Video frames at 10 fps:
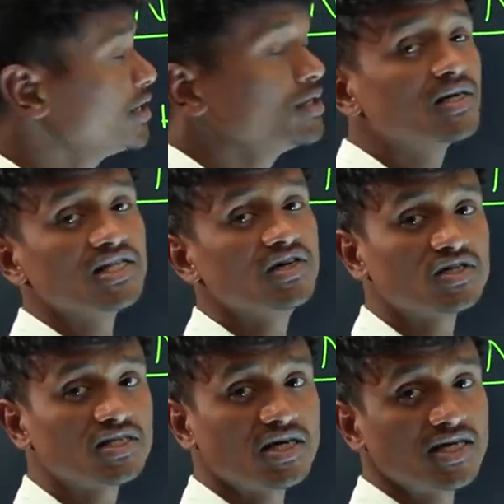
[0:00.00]
ఏడు మంది
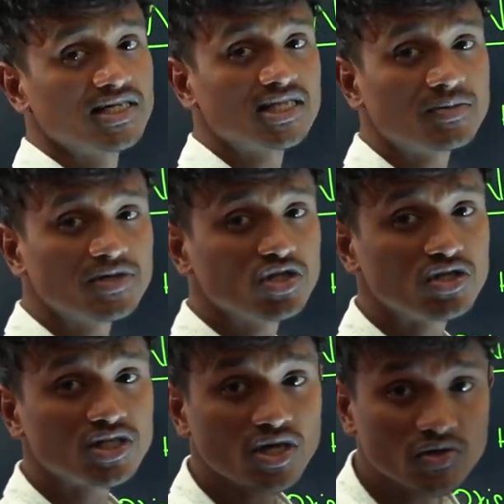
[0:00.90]
వస్తారు ఎంతమంది
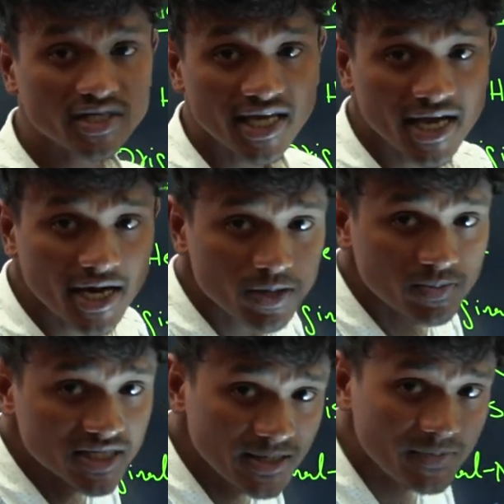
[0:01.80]
వస్తారు
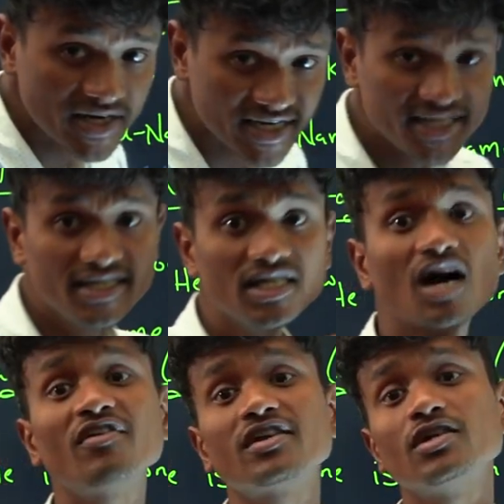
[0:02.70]
ఏడు మంది బ్రిటిష్
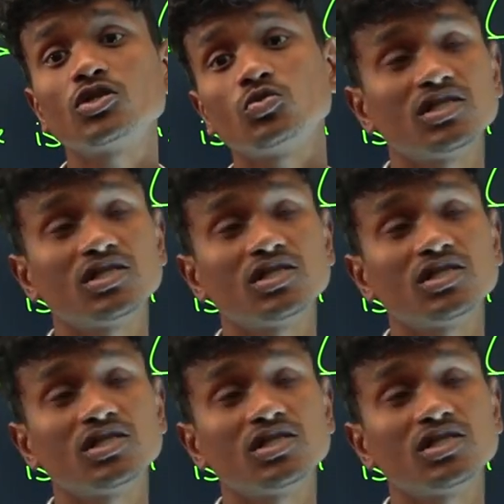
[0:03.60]
గవర్నర్స్